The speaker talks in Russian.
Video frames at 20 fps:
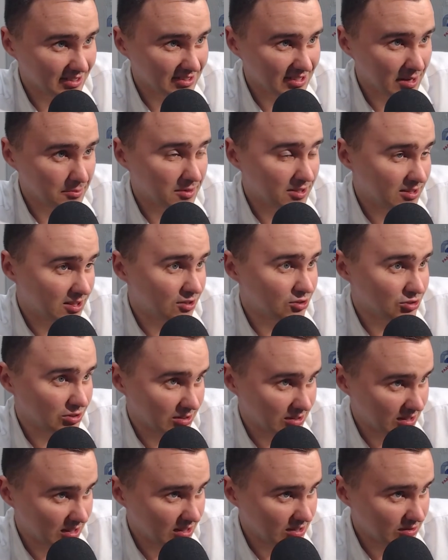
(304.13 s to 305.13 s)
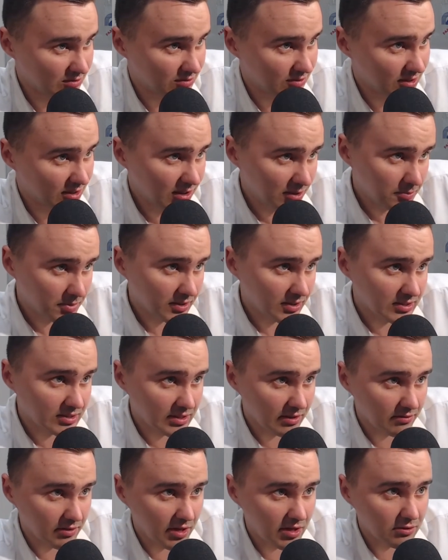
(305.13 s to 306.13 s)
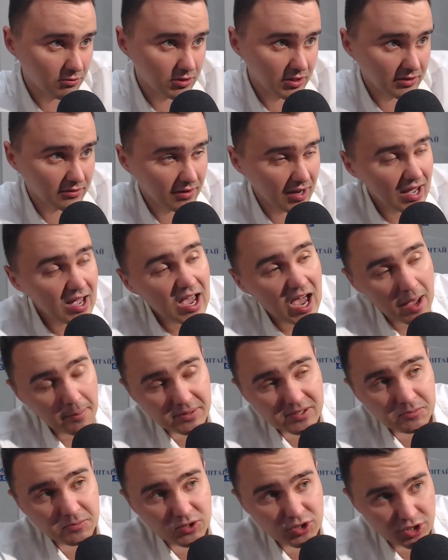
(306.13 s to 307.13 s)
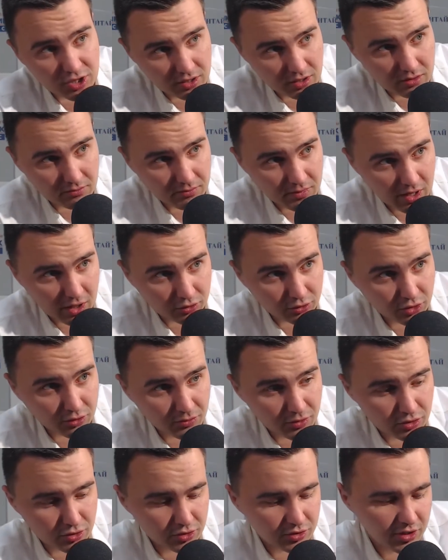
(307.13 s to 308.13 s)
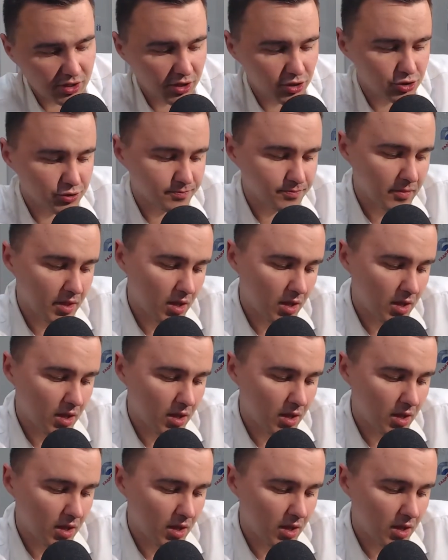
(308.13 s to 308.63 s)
тех самых денежных средств или предоставление вот этого обеспечения, о котором угу. идет речь.